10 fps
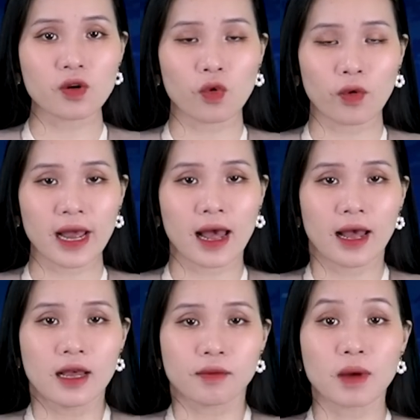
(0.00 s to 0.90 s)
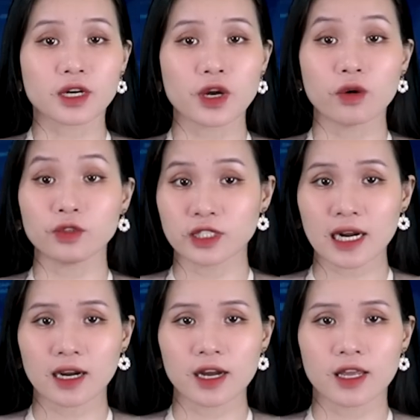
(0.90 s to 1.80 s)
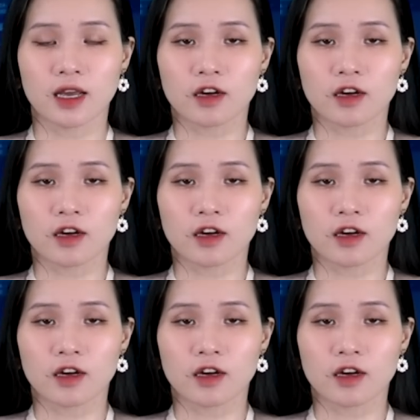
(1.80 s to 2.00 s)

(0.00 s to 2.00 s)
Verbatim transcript: Bắc của Nga bắt đầu ra khơi